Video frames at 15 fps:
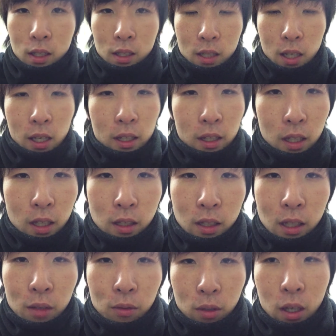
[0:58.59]
最近出
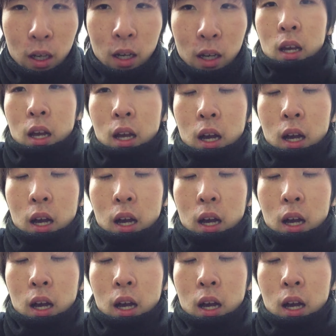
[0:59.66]
たのが